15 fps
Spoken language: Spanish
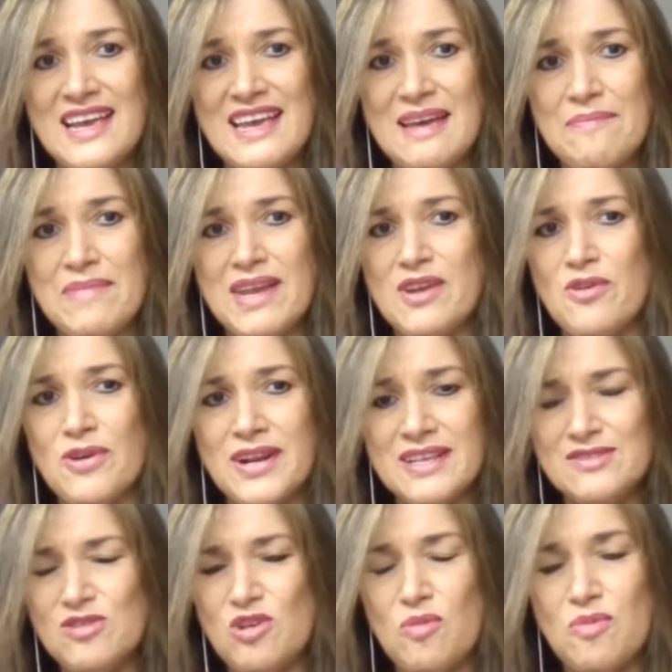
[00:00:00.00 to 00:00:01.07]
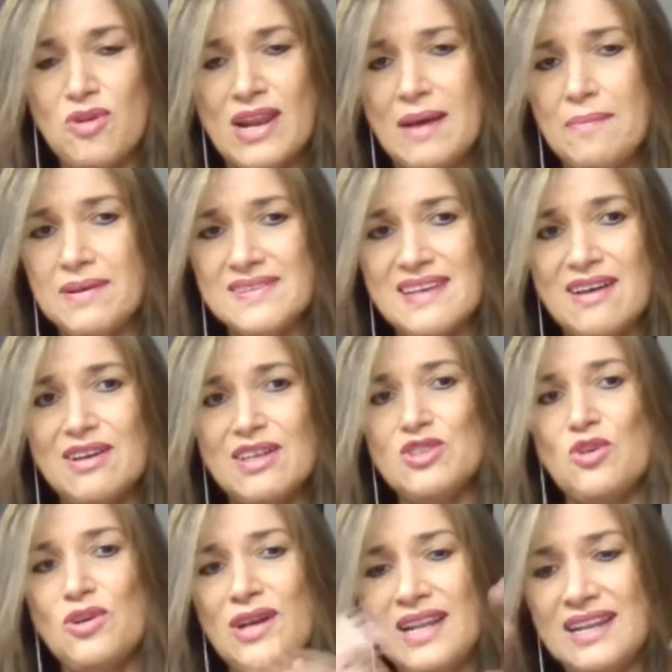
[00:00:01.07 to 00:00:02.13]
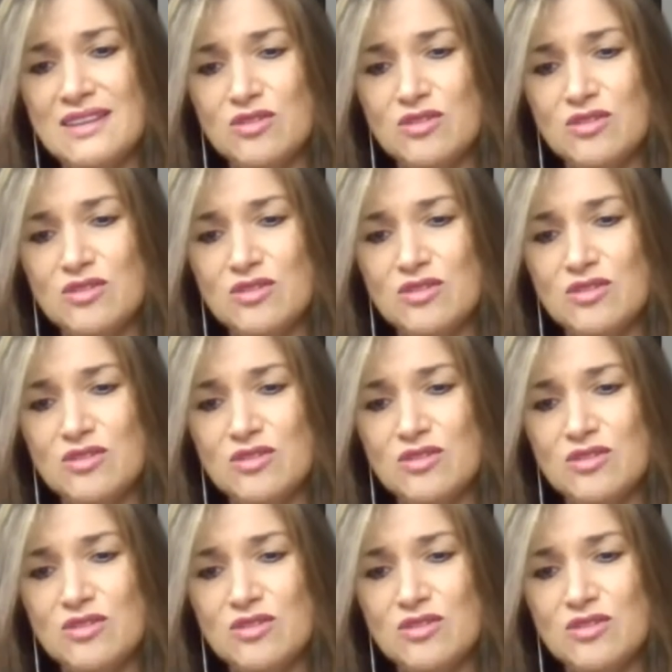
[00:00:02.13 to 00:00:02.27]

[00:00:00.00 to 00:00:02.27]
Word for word: eh, menores, como le ha pasado a toda la